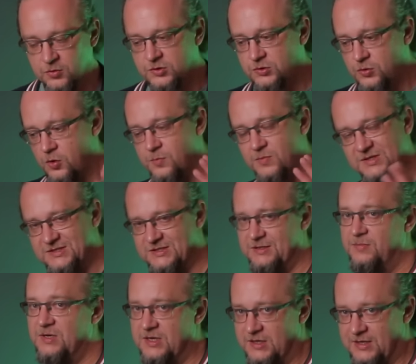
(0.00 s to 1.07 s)
то стоимость
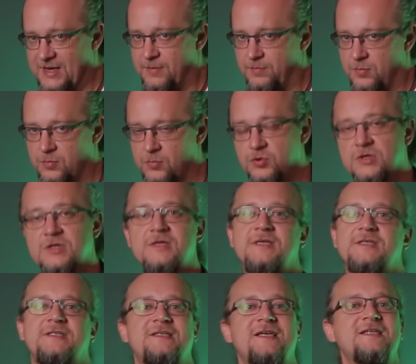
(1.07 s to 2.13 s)
земли там будет
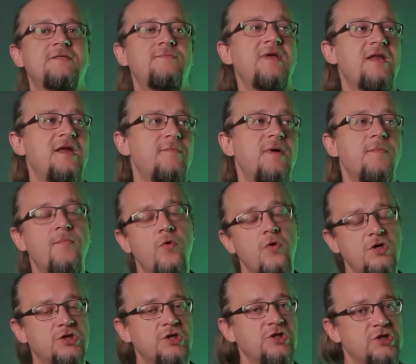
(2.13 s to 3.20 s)
несоизмеримо
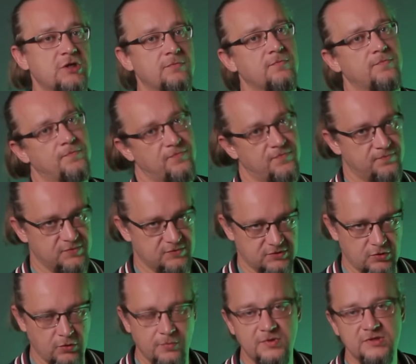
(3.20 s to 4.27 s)
больше, чем
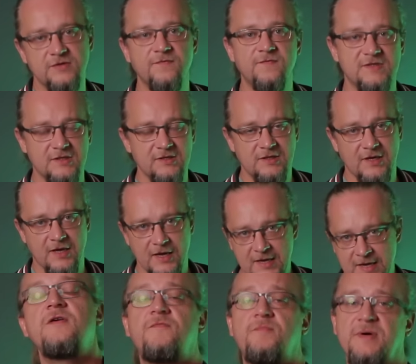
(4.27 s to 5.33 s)
стоимость в СНТ.
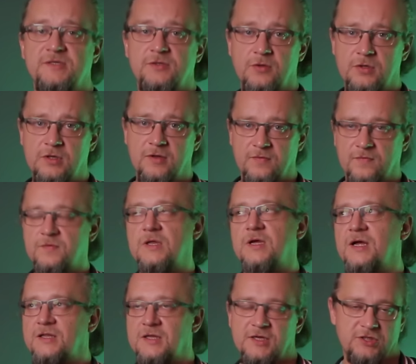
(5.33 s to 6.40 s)
И в поселке,
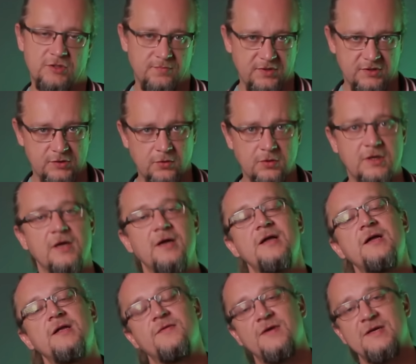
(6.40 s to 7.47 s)
коттеджном поселке,
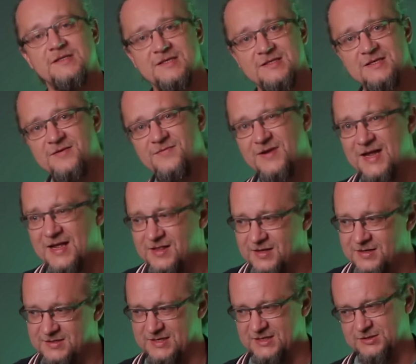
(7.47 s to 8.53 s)
твои соседи вряд
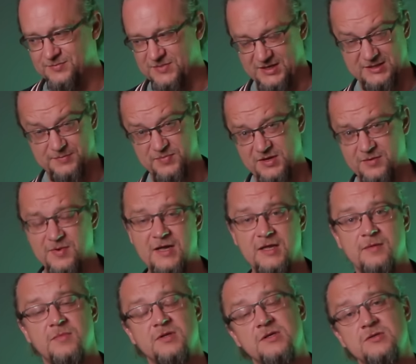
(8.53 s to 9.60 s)
ли, скажем так, с
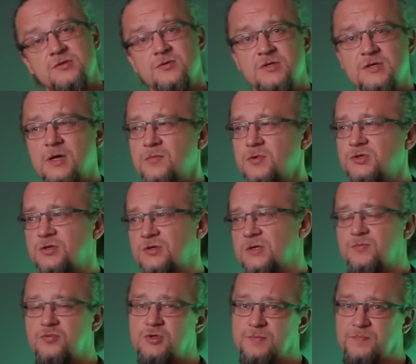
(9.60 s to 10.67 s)
пониманием отнесутся к тому, что
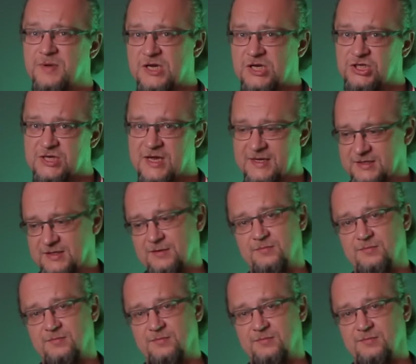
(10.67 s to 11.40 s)
ты будешь приезжать